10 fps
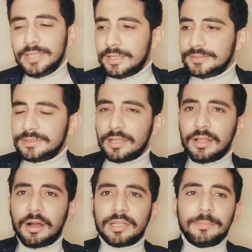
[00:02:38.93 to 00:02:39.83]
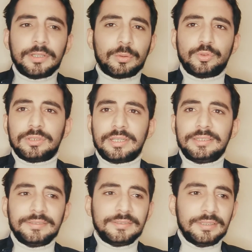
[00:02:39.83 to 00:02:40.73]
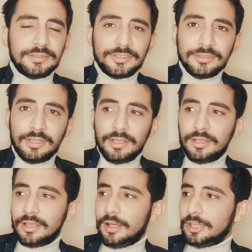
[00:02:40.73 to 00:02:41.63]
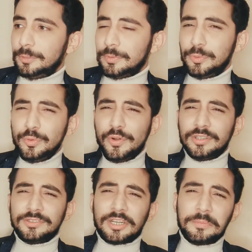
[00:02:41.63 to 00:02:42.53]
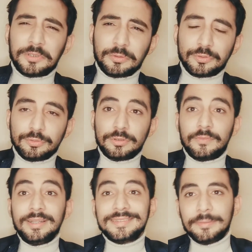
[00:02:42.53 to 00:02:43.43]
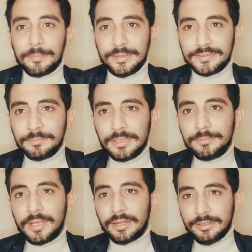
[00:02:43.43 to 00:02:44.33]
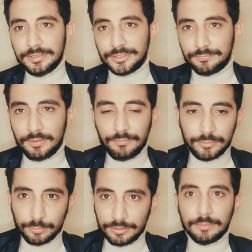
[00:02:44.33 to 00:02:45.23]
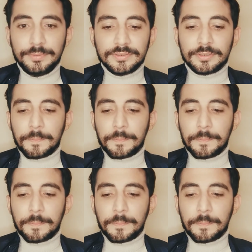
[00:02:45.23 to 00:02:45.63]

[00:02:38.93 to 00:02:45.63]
Yani sen arabadan hoşlanan kızlar için kalkıp da bütün kadın arabadan hoşlanıyor falan dememelisin. Benim bir arkadaşım var fizyoterapist.